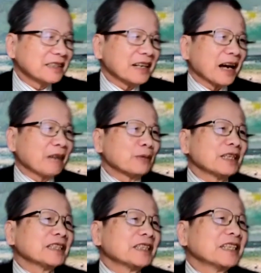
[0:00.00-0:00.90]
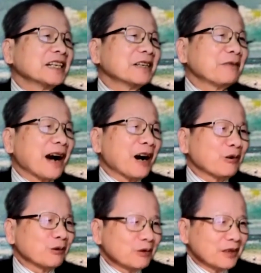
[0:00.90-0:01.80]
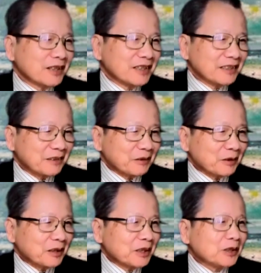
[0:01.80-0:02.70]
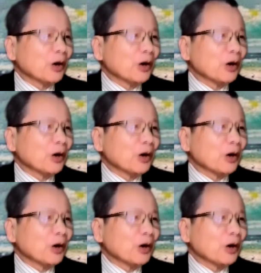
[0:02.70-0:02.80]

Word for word: là bị đưa vào uh,